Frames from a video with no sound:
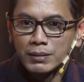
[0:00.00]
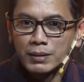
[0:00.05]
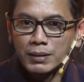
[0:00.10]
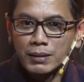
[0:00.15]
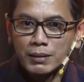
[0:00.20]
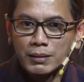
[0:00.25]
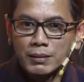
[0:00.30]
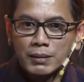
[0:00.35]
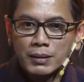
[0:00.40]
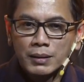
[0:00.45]

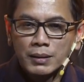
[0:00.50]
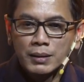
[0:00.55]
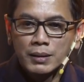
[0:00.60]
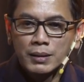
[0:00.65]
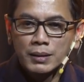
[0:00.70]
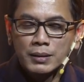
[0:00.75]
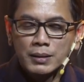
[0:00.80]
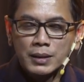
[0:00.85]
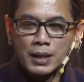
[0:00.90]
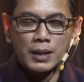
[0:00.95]
Ya.
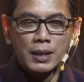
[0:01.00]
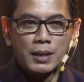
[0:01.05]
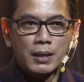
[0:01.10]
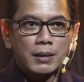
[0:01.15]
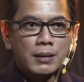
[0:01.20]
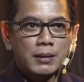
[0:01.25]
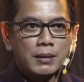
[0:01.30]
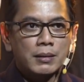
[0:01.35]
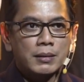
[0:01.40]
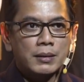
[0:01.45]

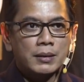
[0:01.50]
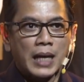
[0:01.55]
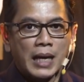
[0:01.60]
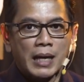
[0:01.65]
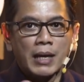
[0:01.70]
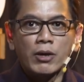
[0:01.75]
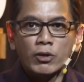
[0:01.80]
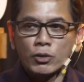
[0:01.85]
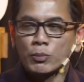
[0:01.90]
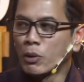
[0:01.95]
Jadi
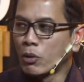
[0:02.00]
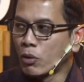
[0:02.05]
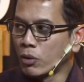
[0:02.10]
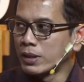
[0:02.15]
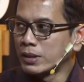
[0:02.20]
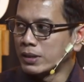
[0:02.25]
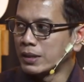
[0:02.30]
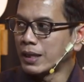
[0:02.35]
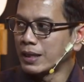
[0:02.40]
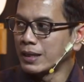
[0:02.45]
saya harus
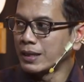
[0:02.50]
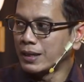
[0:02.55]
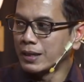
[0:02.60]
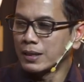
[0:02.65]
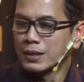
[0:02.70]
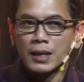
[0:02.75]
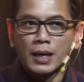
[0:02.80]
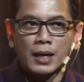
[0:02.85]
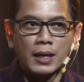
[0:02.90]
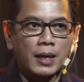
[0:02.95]
mengkondisikan
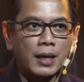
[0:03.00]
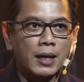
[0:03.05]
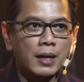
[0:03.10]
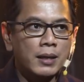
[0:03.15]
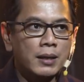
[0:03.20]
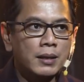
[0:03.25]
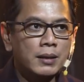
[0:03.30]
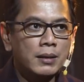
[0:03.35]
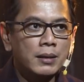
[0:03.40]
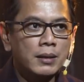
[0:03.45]
diri
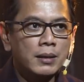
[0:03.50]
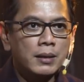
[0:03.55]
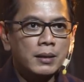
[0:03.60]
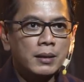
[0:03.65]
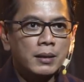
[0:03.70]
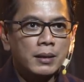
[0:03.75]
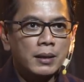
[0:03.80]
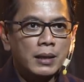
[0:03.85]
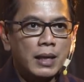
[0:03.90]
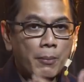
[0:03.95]
saya
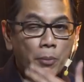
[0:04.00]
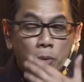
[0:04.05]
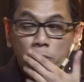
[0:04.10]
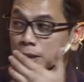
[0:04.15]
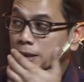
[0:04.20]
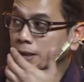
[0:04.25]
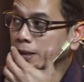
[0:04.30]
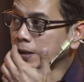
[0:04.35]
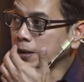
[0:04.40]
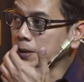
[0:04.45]
dalam
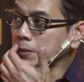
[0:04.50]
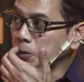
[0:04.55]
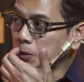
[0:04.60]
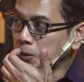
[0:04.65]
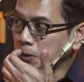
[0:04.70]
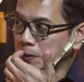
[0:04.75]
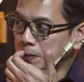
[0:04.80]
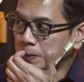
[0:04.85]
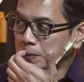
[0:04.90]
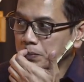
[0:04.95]
posisi
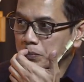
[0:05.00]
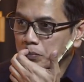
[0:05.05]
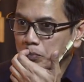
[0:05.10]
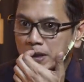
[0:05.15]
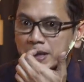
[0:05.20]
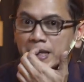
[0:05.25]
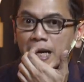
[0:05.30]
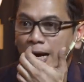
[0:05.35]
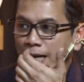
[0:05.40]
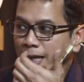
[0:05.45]
tersebut.
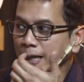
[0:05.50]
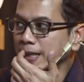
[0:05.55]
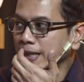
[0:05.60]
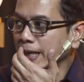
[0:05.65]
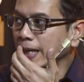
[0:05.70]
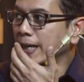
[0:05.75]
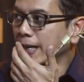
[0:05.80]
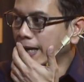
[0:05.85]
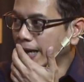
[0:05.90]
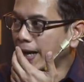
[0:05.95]
Bisa aja
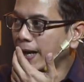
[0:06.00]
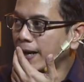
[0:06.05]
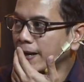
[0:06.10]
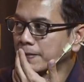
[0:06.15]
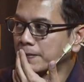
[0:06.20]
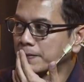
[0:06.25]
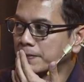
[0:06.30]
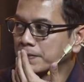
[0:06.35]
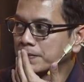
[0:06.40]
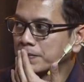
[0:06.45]
saya enggak.
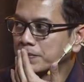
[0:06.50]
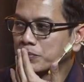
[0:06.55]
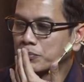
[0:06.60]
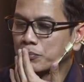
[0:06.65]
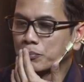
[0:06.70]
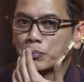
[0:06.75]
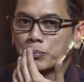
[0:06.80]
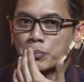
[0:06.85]
Iya.